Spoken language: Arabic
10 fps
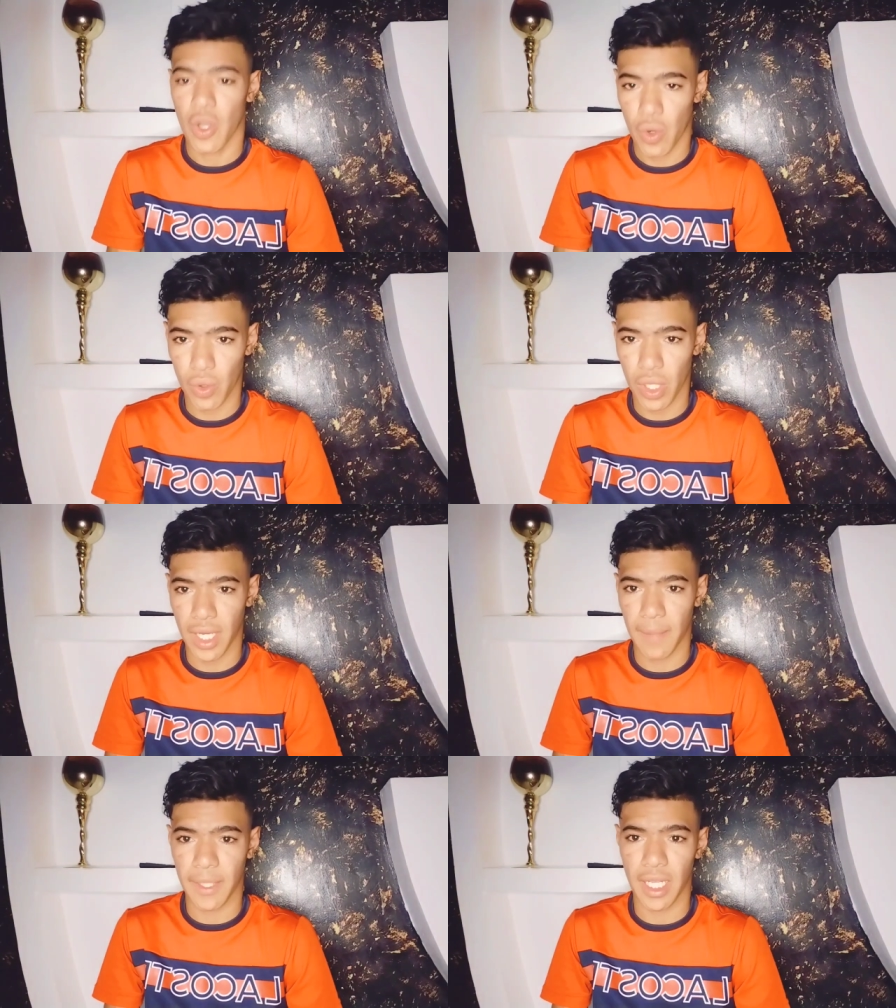ويلا
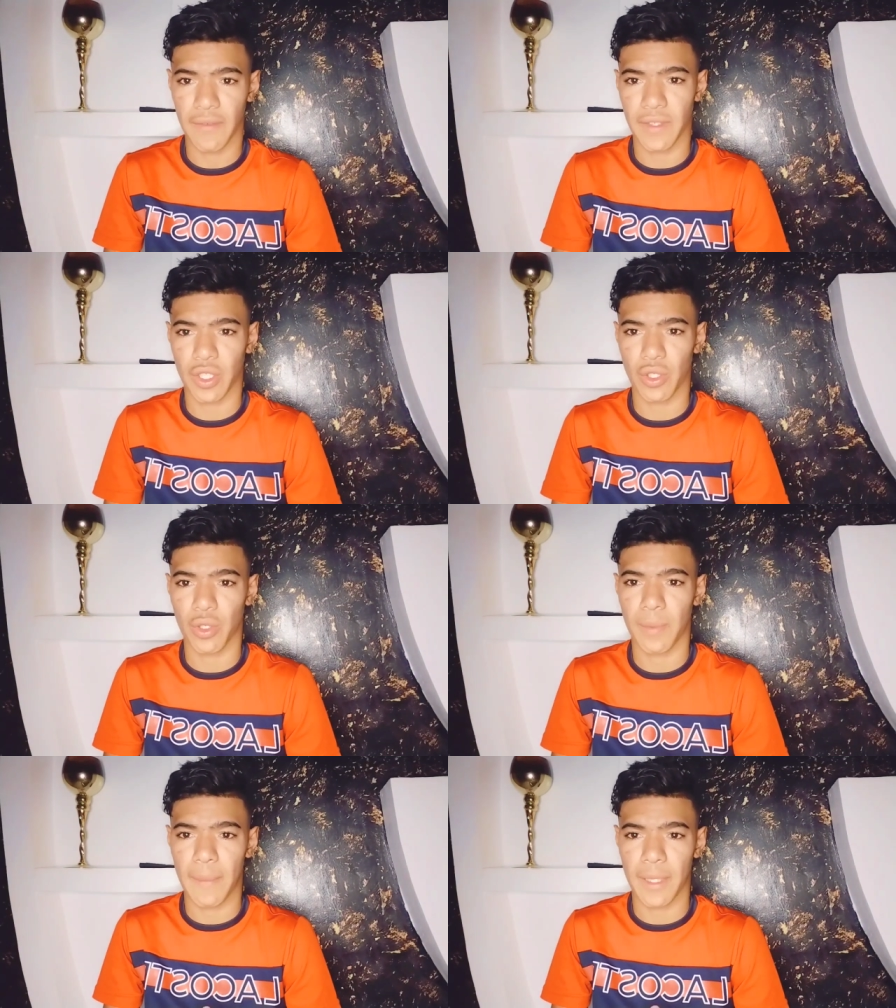بينا للفيديو
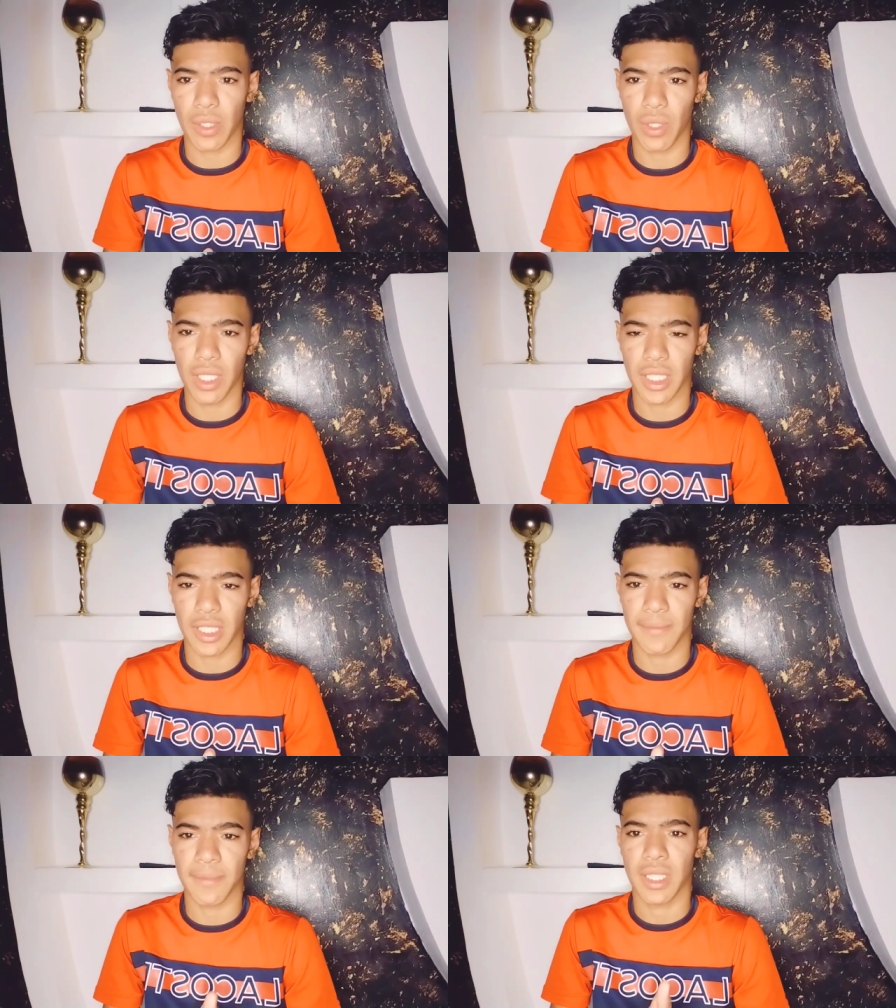بلا ما نطول
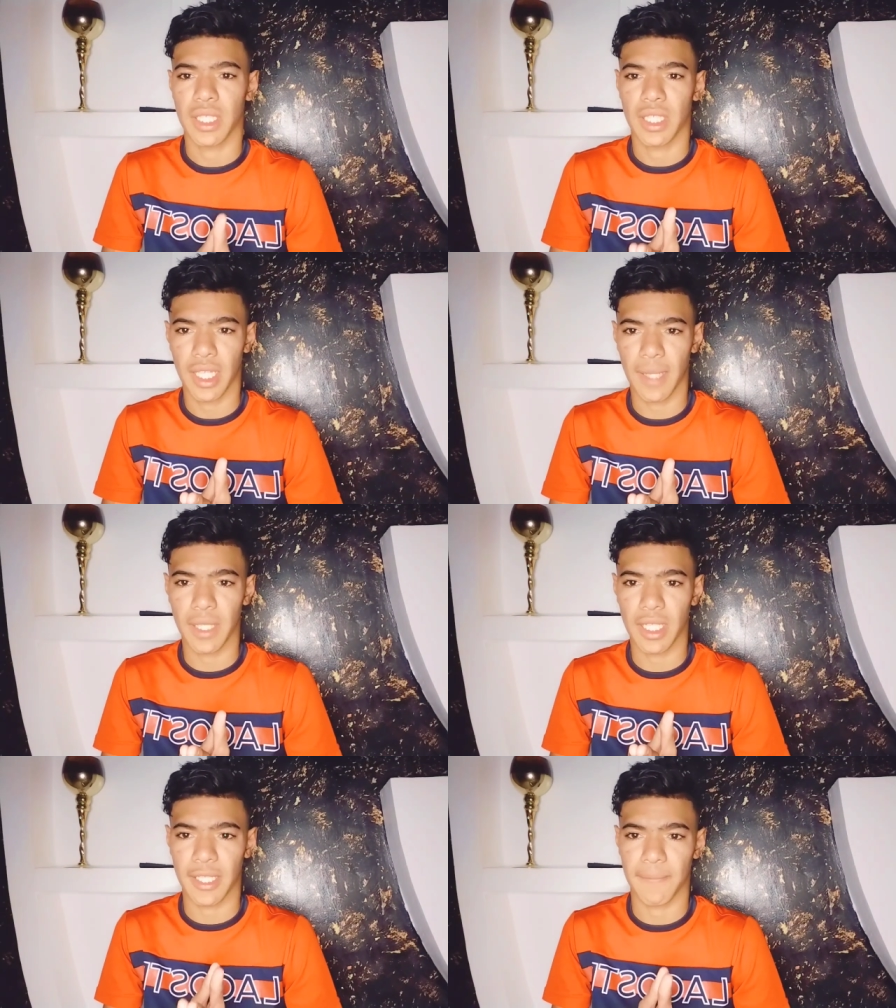عليكم يلا بينا
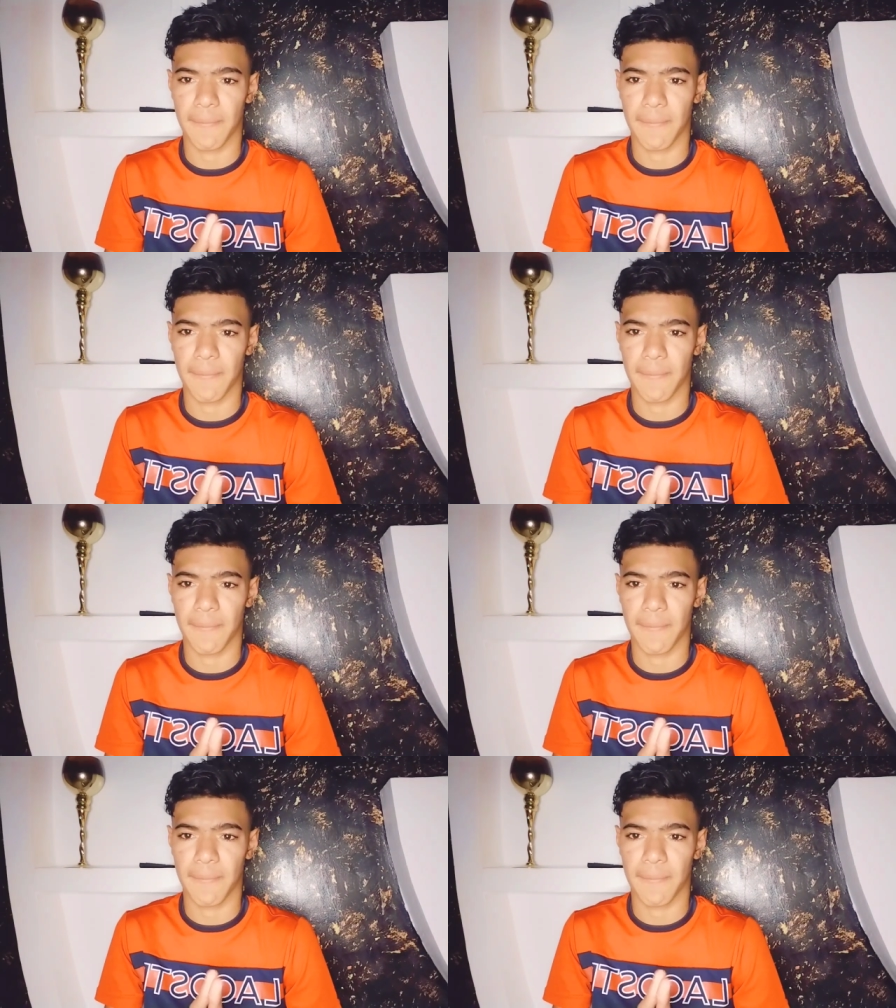ليكيب